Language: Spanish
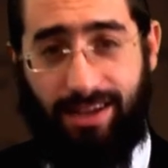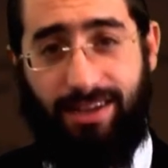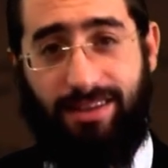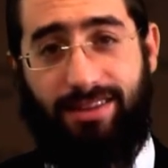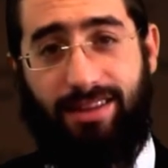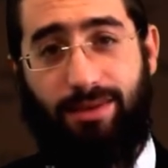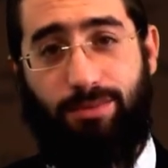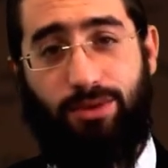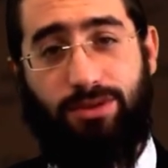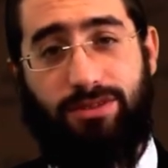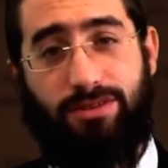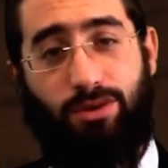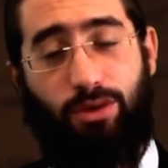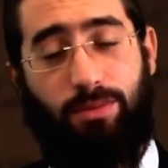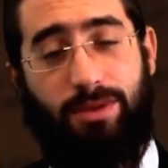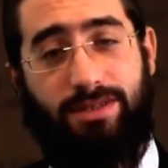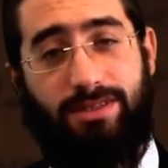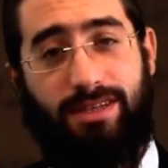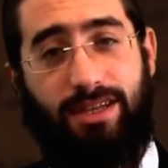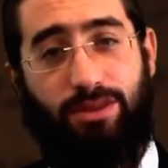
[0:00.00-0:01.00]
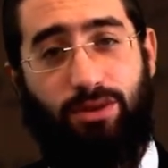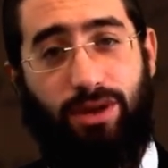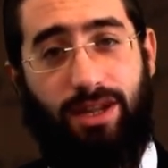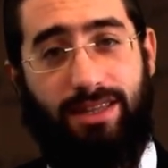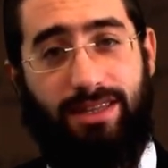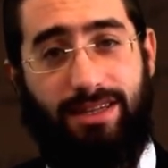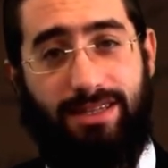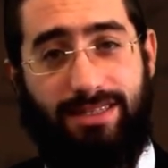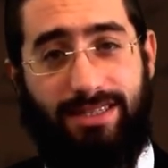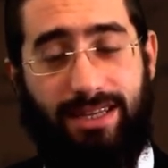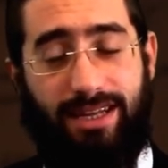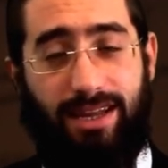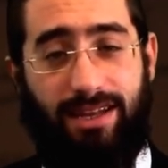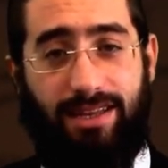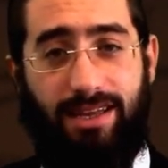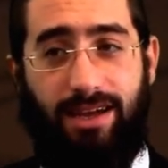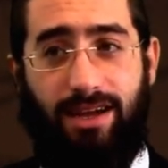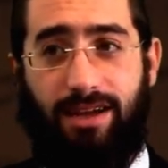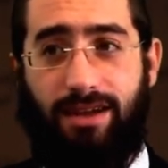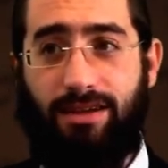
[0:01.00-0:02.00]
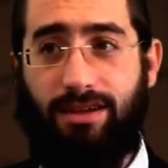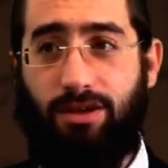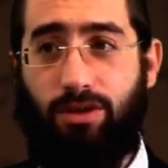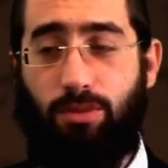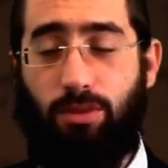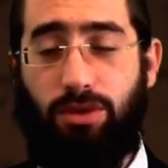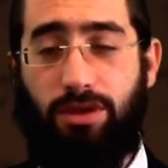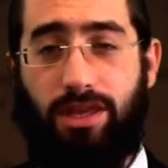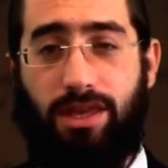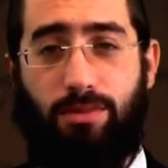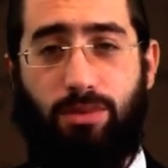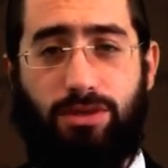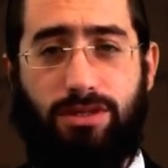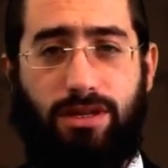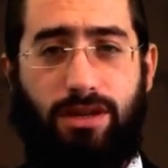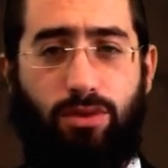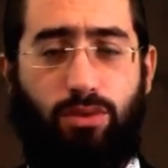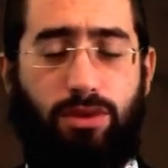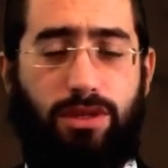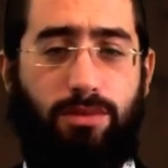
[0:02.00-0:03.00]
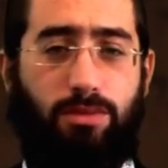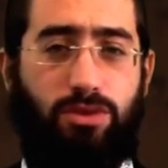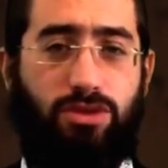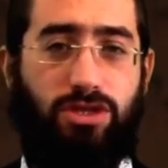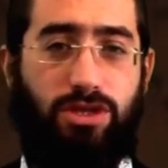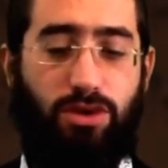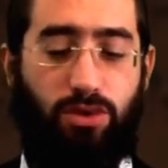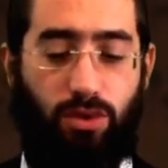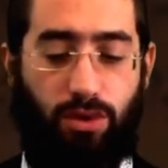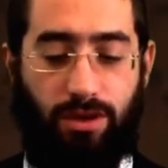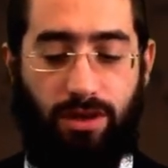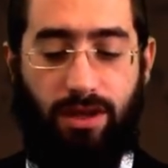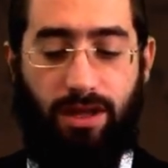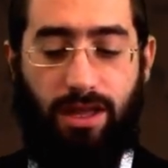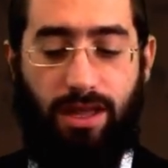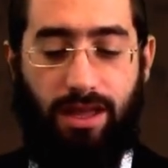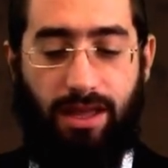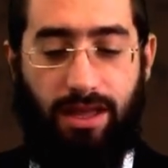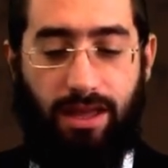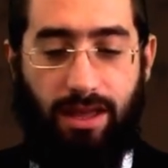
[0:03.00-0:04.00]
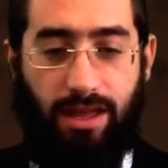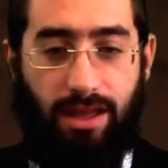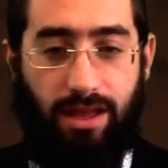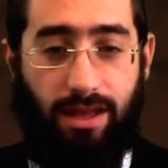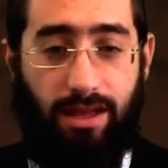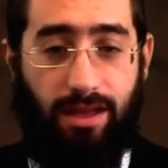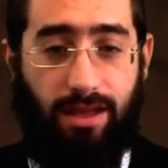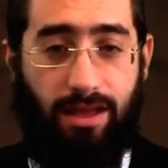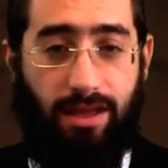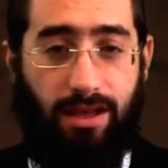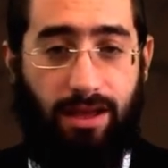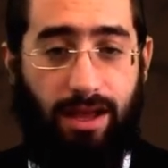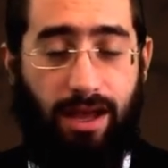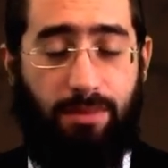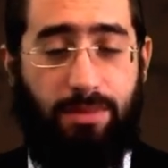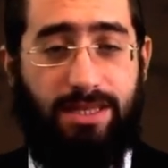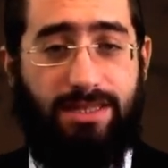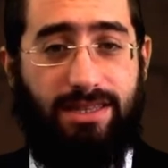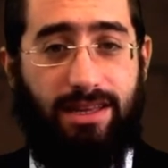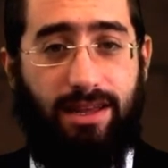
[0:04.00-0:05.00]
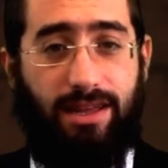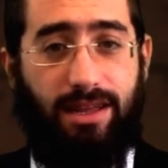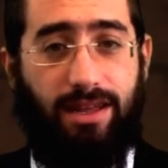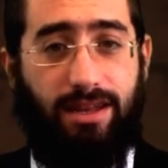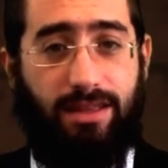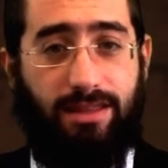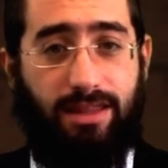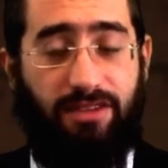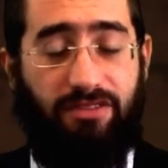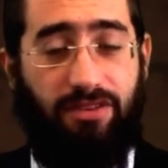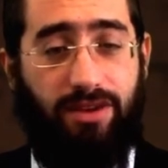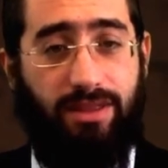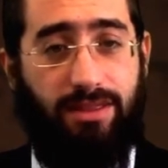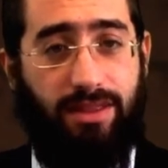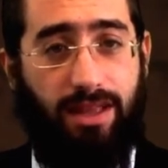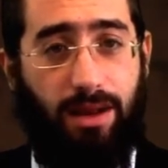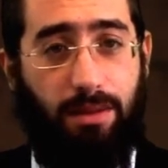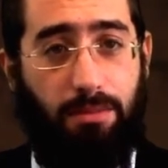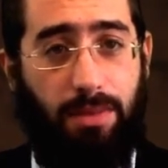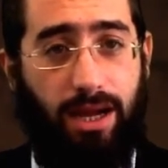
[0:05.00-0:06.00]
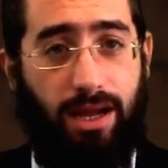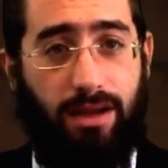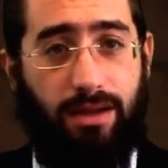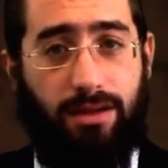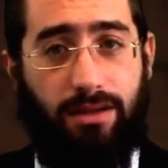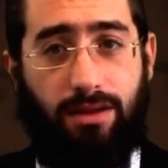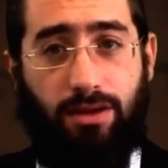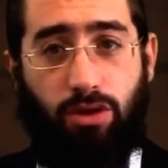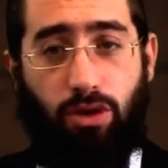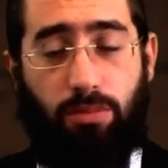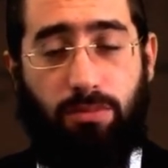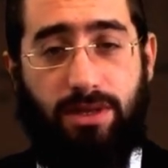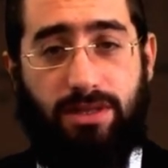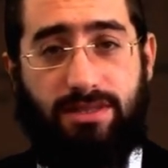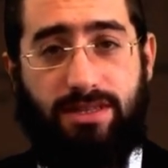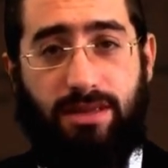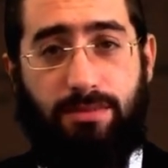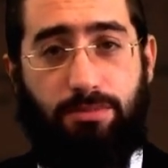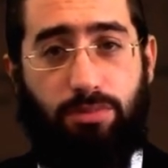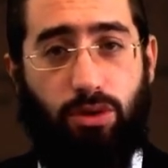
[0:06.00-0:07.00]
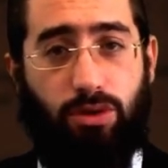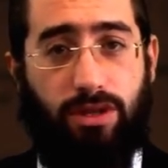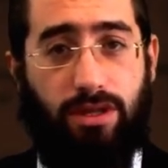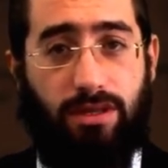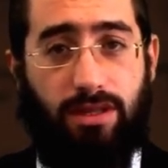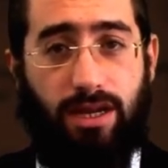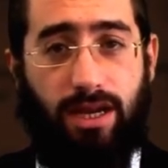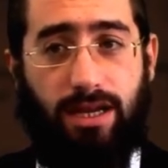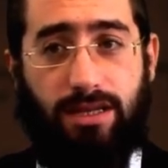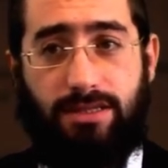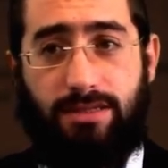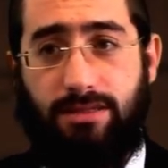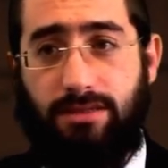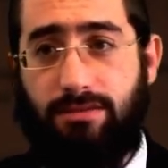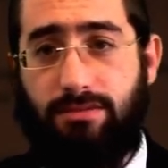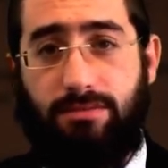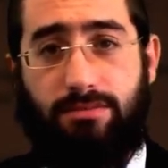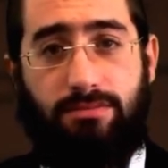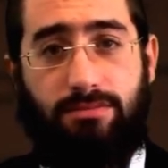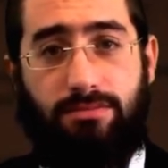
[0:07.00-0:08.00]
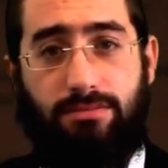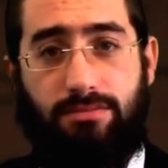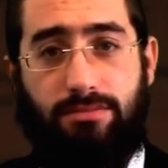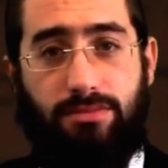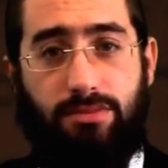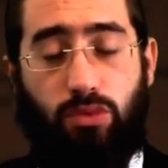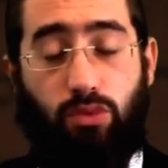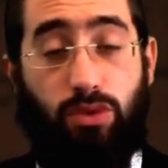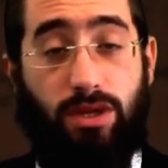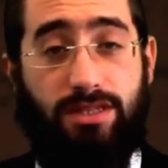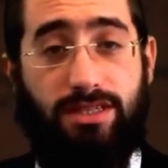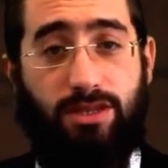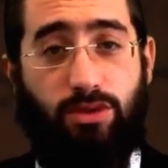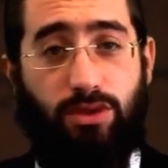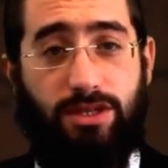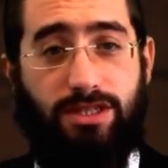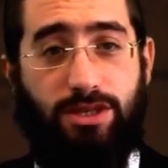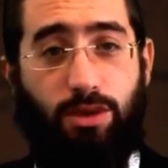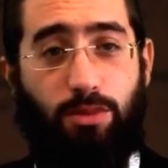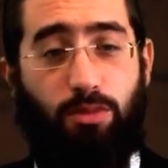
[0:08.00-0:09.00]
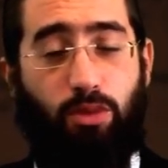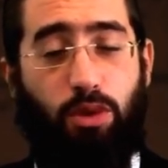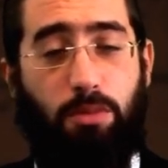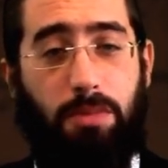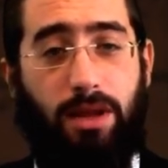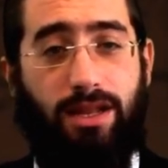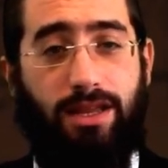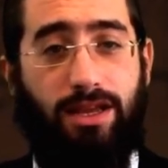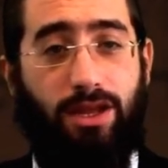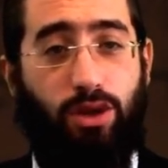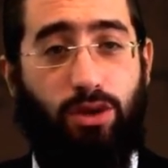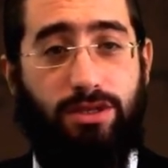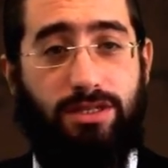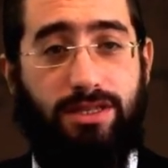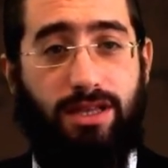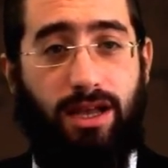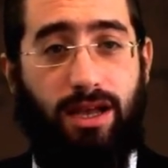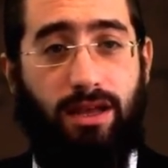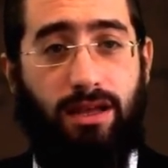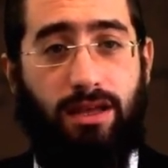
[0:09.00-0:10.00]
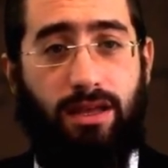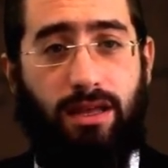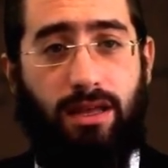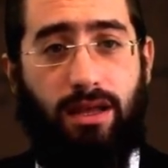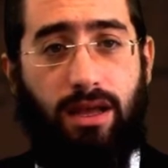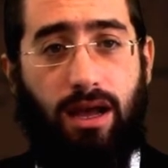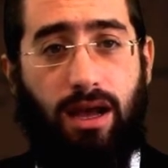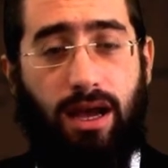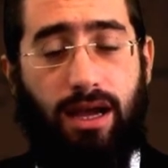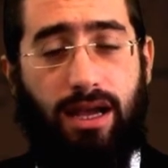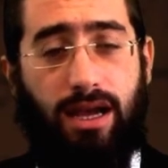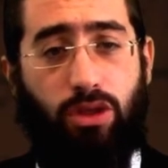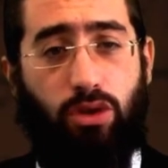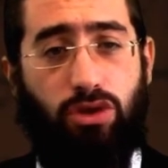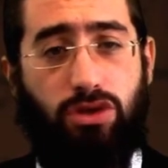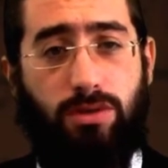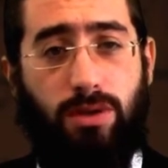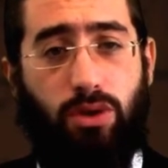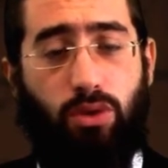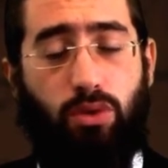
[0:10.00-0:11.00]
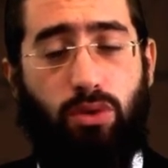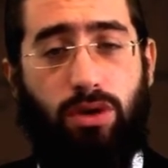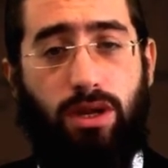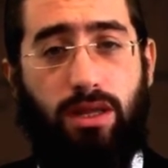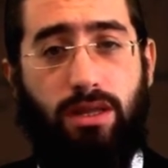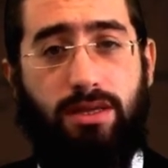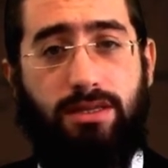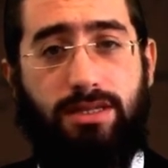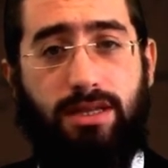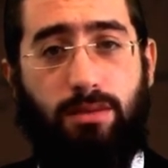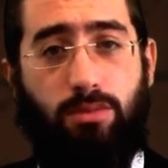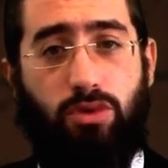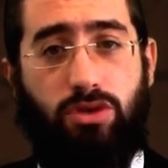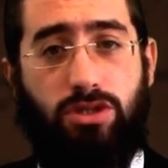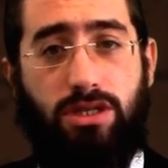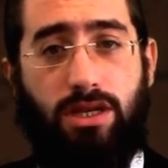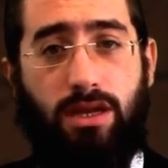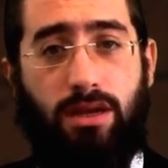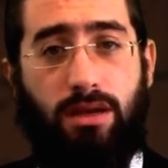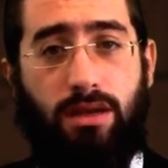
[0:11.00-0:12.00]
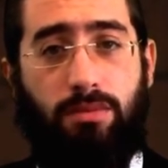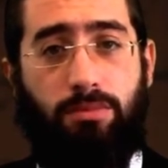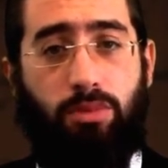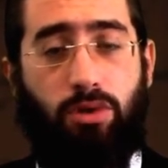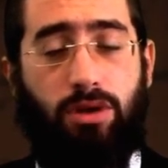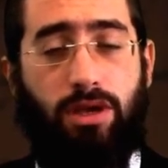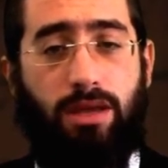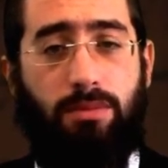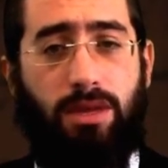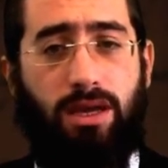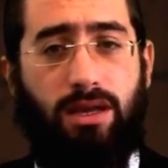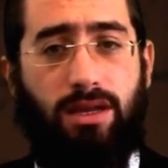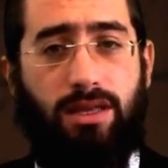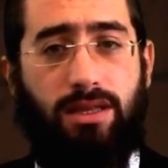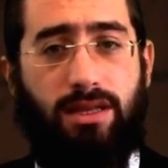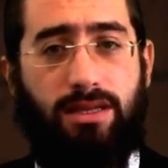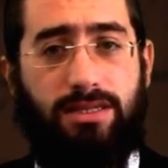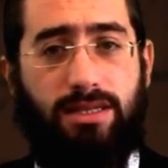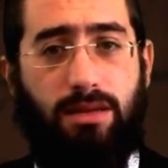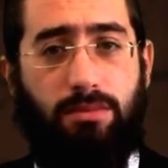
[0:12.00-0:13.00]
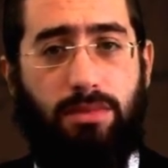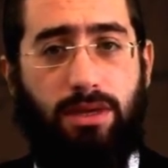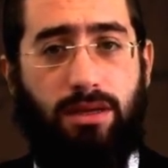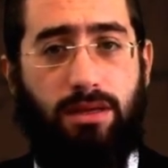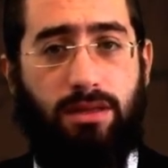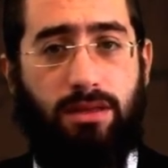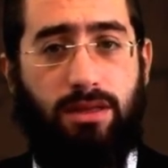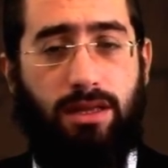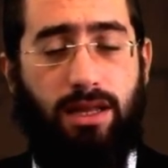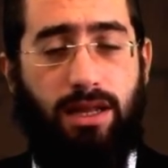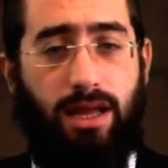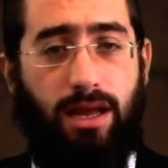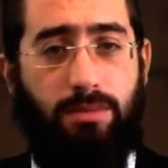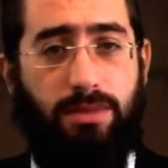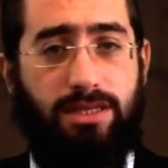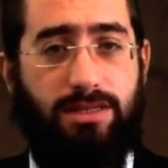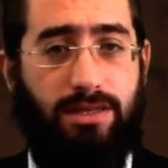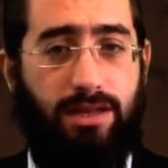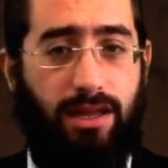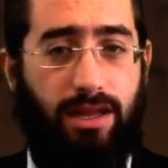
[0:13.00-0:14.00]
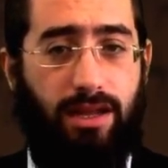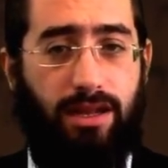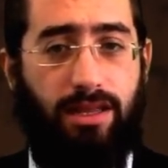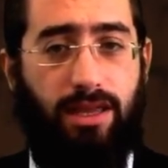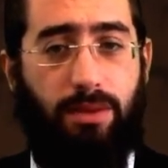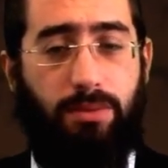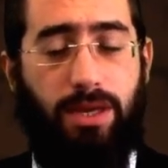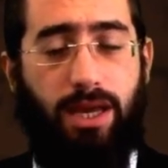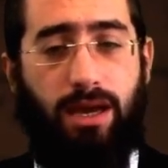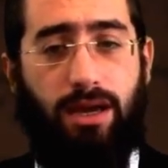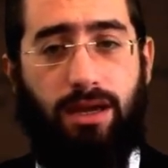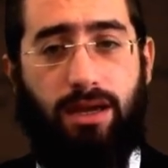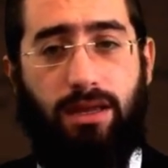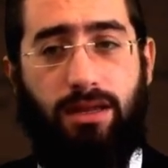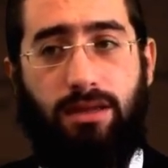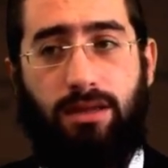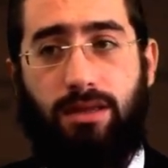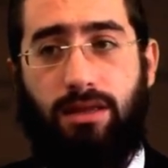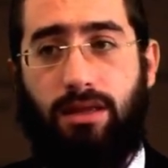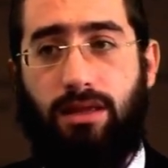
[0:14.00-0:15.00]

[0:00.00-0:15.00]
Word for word: Estamos comenzando la tercera aliá. Como dijimos en el último Shiur, Am Israel está frente al mar, los Mitzrim por detrás. Una situación muy peligrosa. A Kadosh Baruj le dice a Moshe: ¿Por qué me gritas a mí? Dile a Am Israel que viajen.